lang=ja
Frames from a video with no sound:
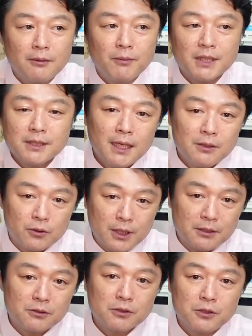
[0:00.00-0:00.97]
まあ、再度
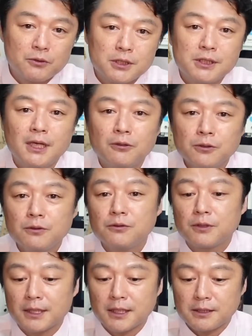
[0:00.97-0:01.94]
手続きをし直すとい
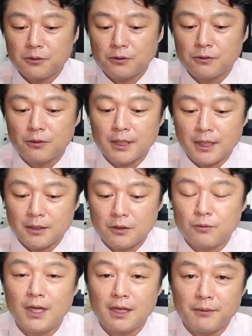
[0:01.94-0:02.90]
う形取るのかなと
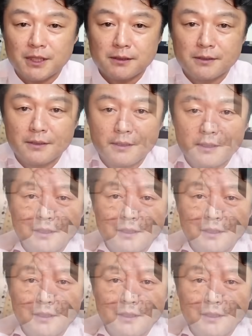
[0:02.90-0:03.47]
思われます。